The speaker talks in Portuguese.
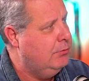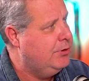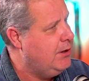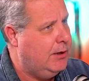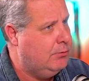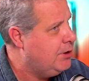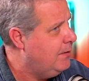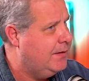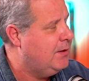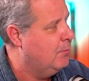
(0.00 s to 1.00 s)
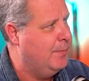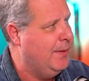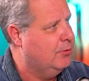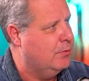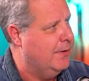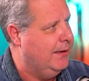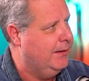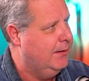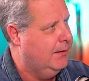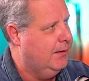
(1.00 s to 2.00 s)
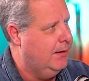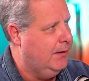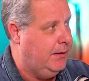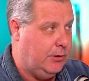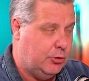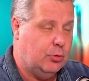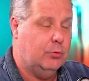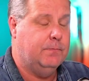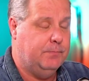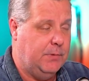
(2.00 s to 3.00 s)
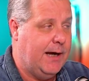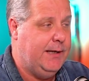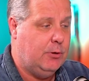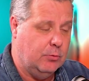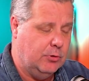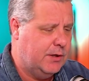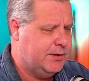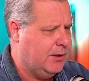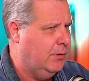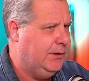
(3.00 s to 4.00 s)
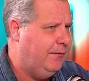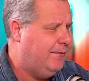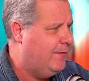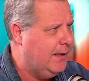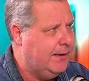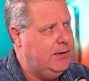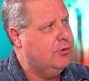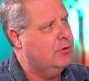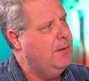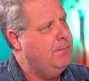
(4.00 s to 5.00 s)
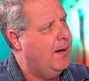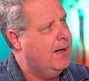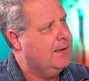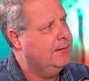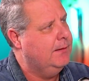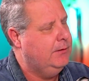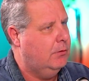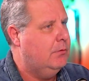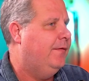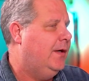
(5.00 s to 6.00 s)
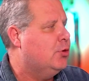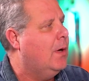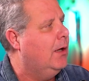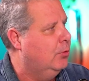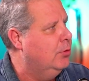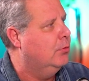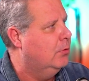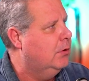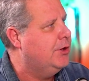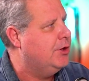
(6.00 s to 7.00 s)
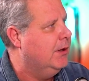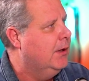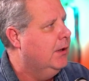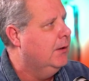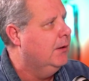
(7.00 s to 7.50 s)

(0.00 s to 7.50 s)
tive eu não tive esse momento com ele. Isso, aí, nossa, quando ele fala isso, me impacta. Então eu vejo o aluno ele tá hoje... Ele está com quantos anos